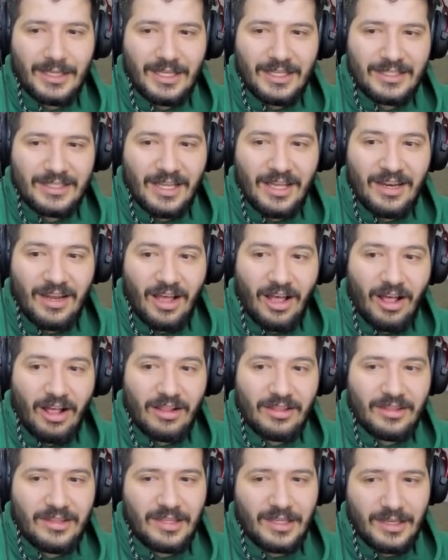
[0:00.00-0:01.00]
Sen
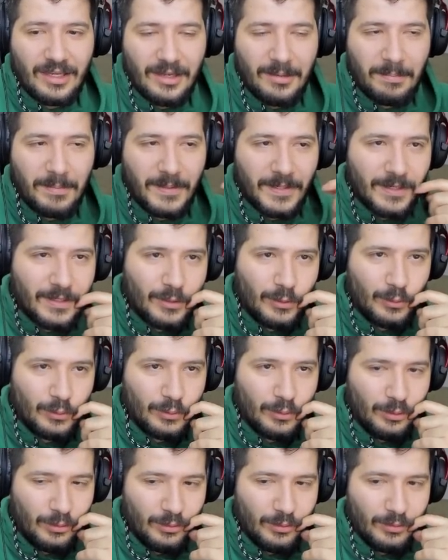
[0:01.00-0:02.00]
6K para
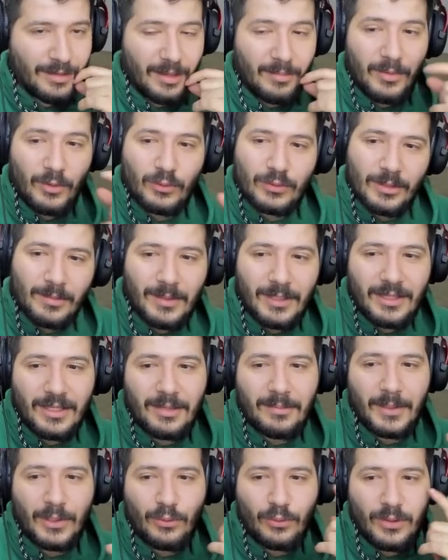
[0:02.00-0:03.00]
alıyordun. Ama o
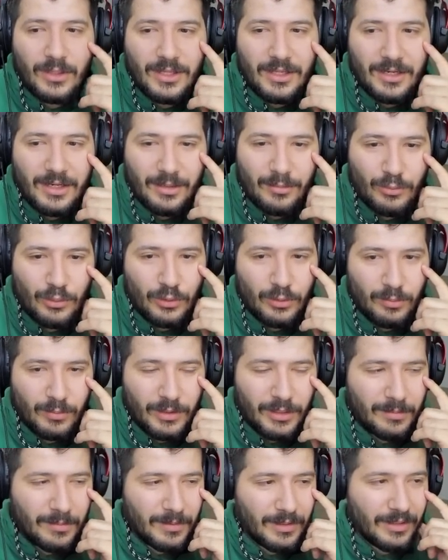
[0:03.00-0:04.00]
zamanlar ben o kadar almıyordum
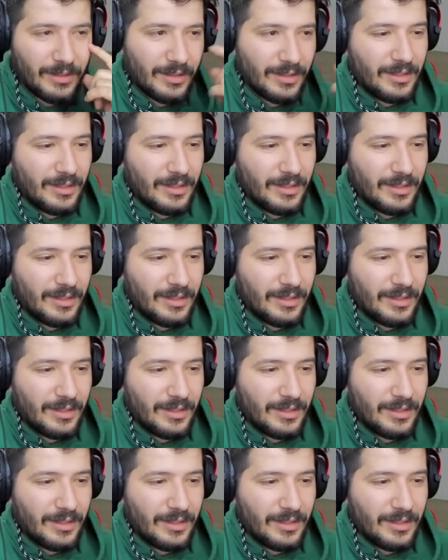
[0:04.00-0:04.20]
tabi.